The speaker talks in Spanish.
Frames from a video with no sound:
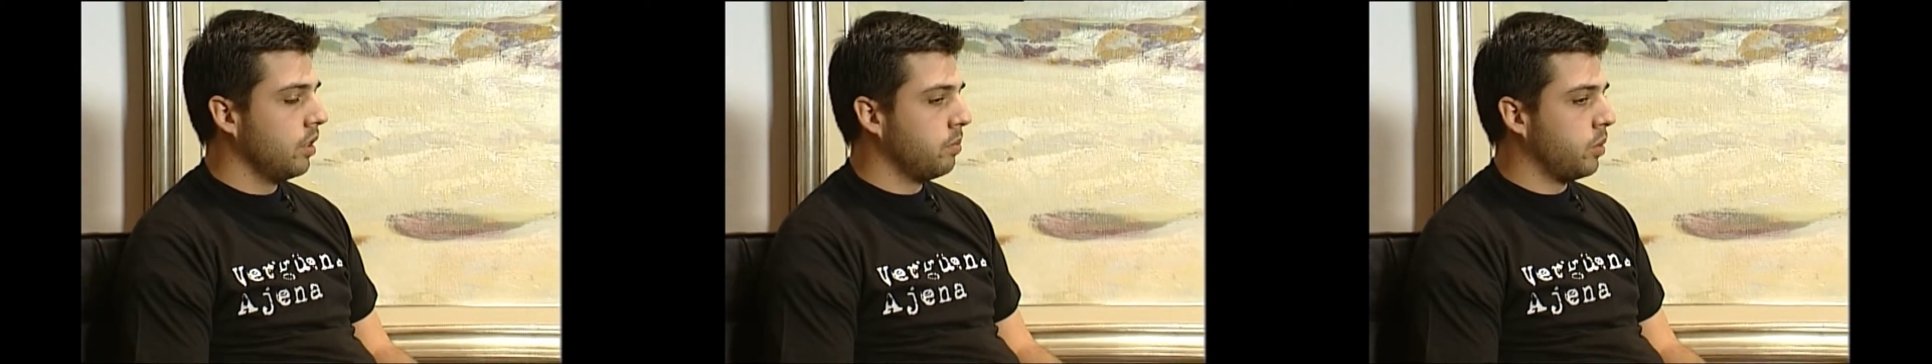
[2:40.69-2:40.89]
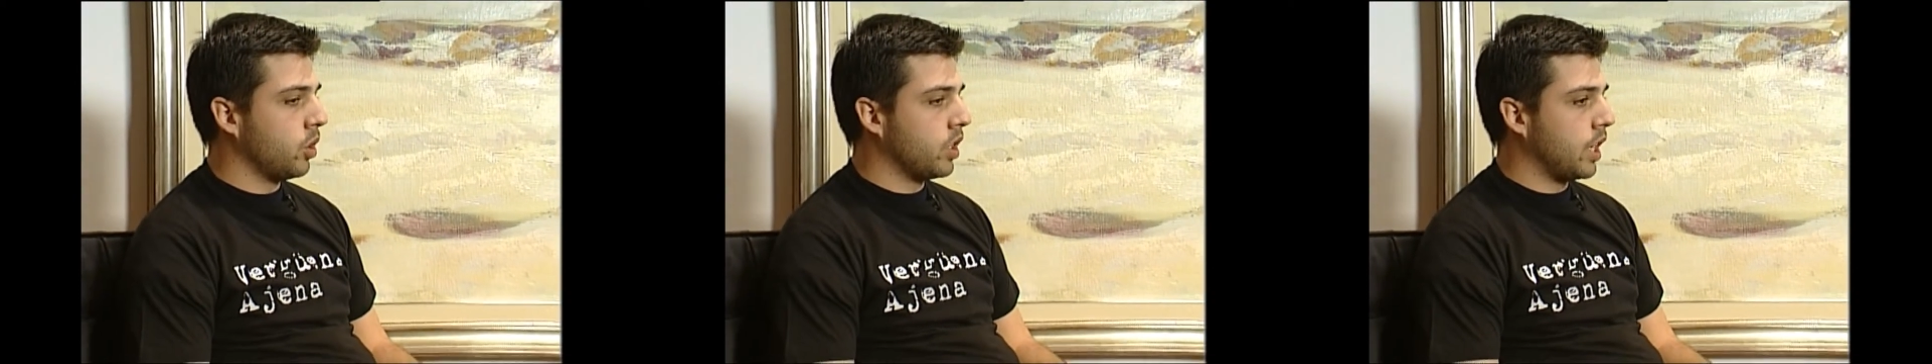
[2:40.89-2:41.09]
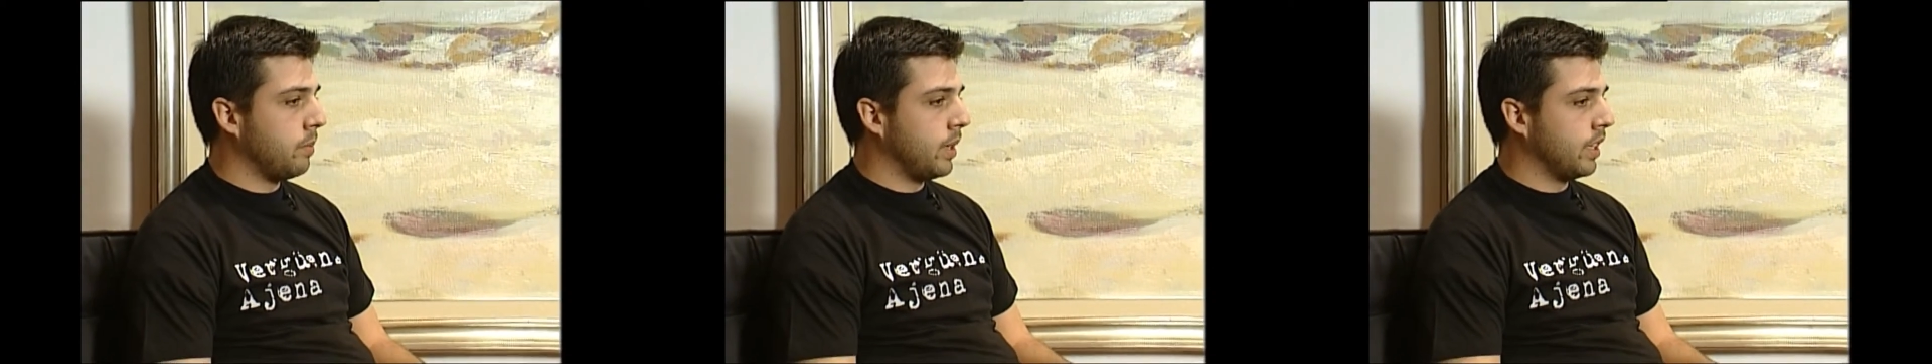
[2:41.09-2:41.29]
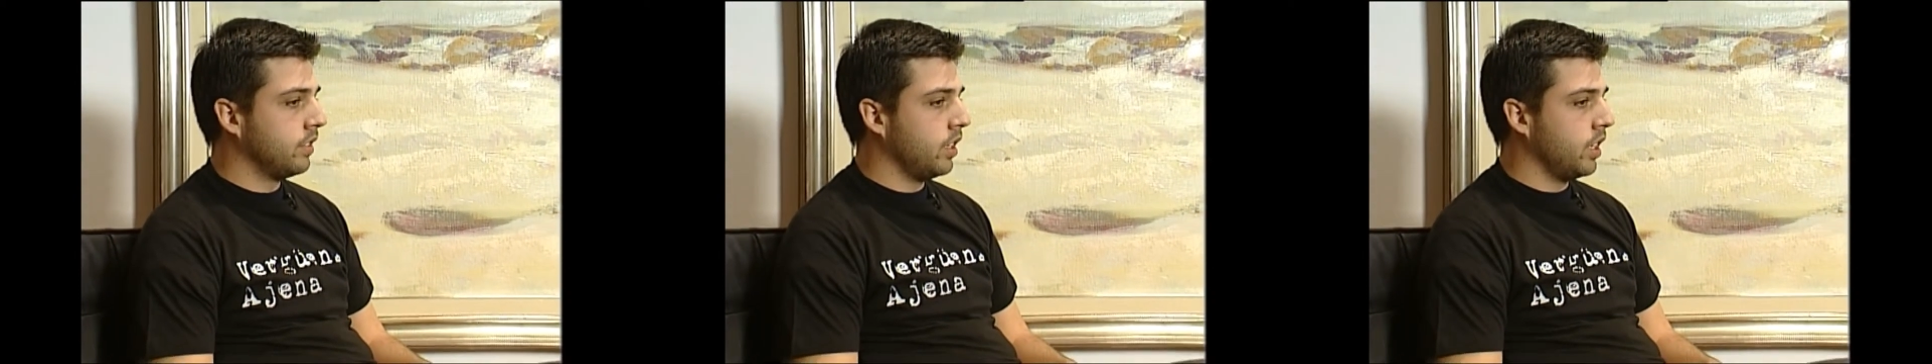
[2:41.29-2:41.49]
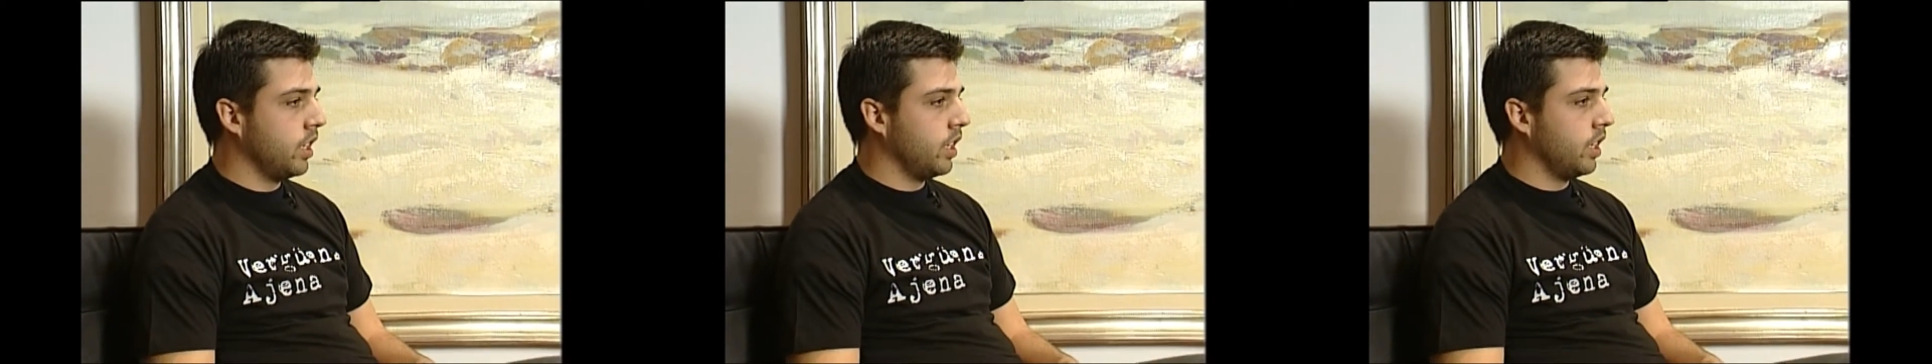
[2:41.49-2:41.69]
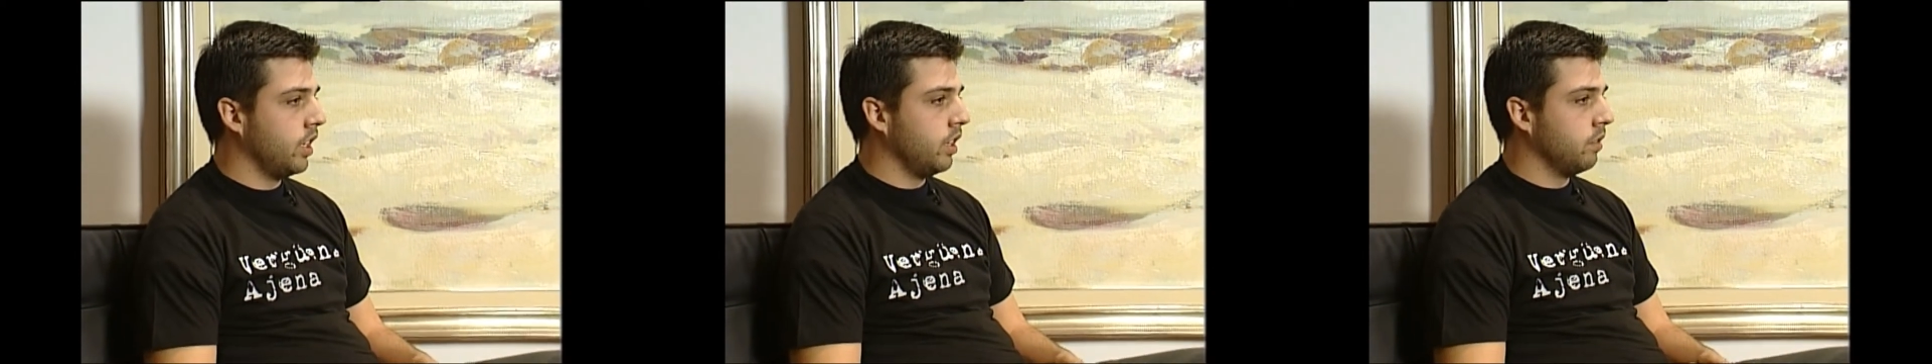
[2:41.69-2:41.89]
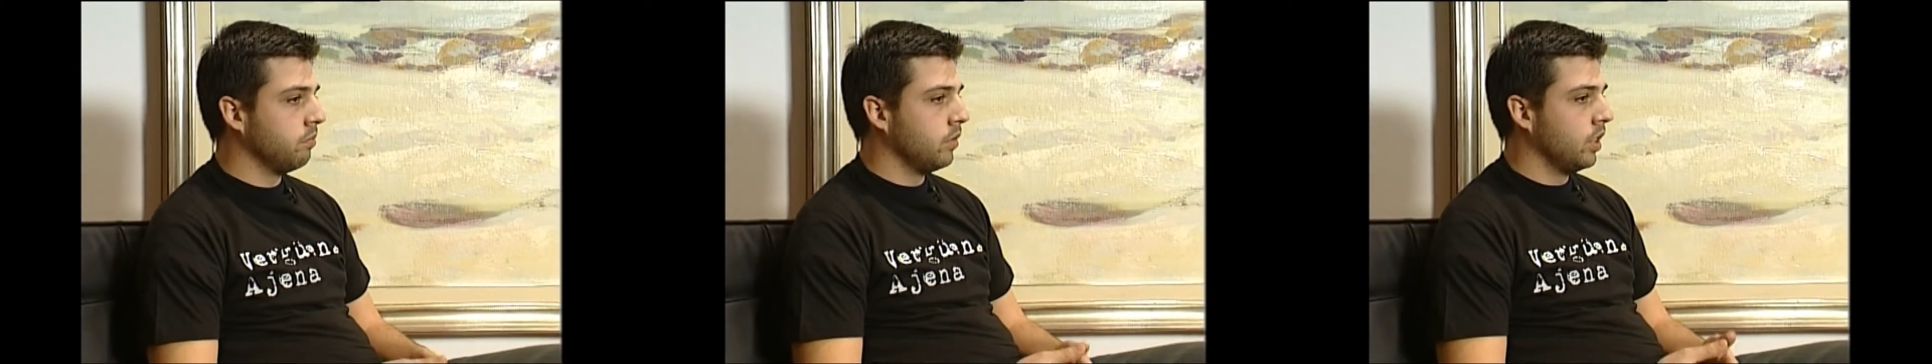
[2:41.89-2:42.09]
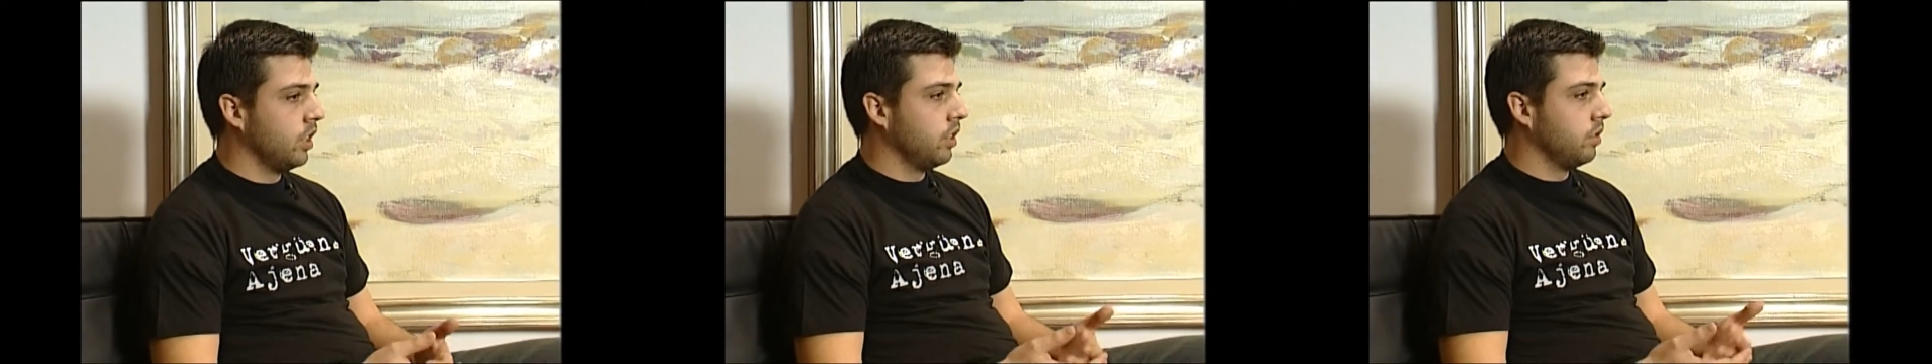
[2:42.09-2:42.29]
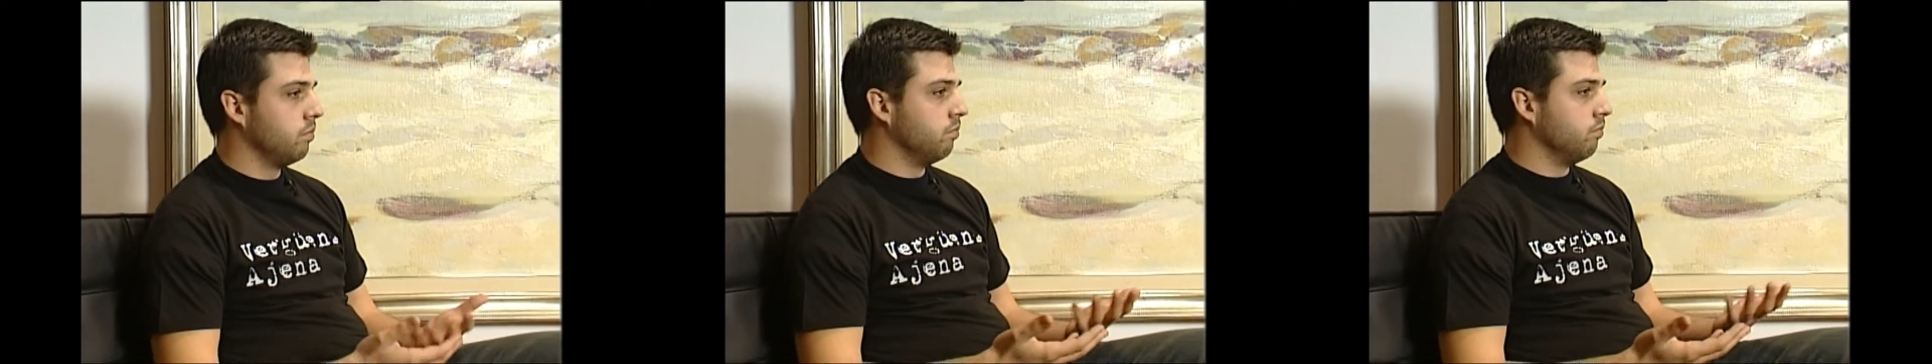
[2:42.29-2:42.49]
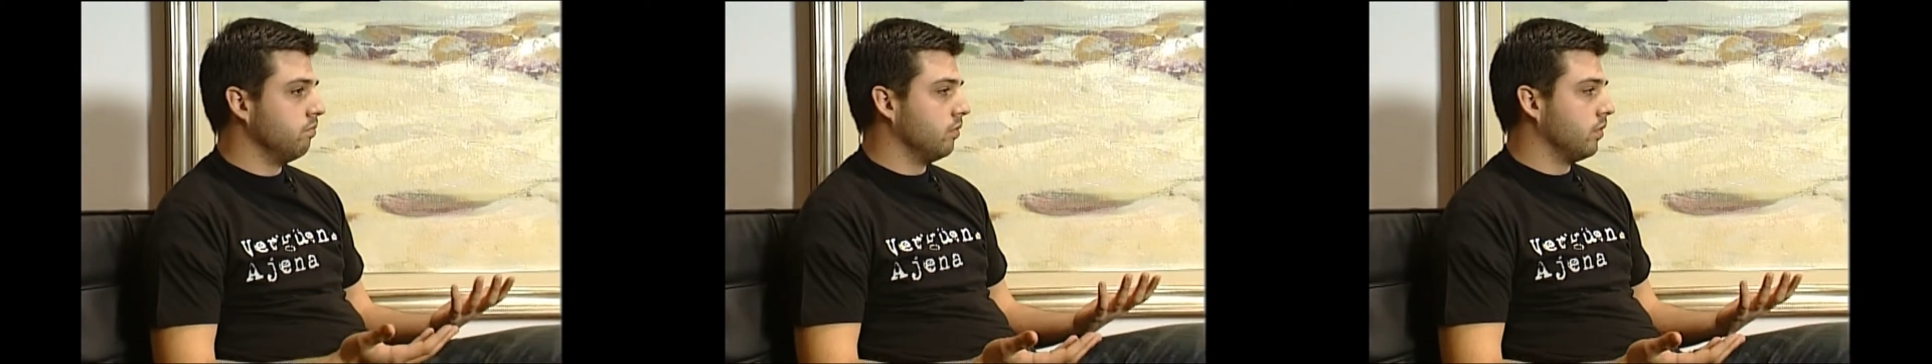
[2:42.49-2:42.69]
Por otra parte,
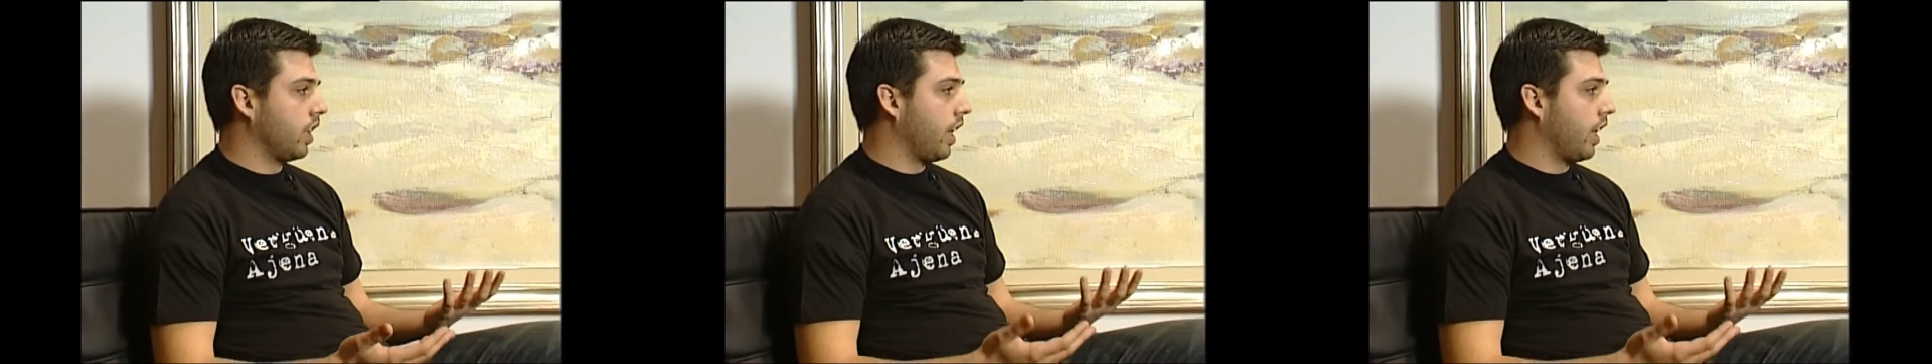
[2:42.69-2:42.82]
mm,